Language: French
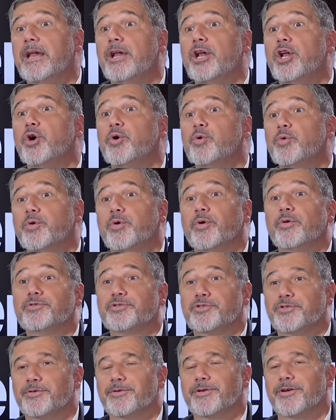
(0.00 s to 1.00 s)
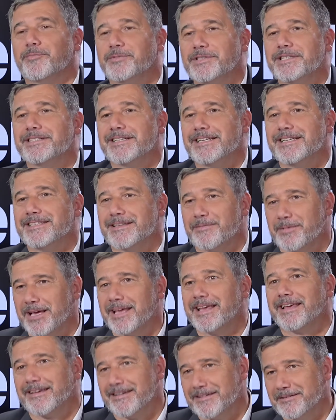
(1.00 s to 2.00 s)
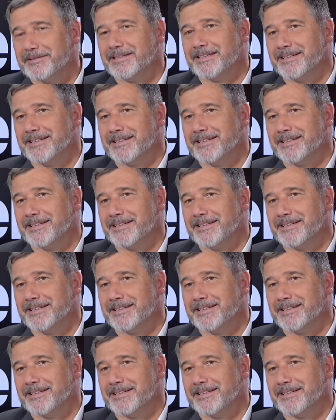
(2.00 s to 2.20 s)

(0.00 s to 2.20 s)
et low culture, comme disent les Américains.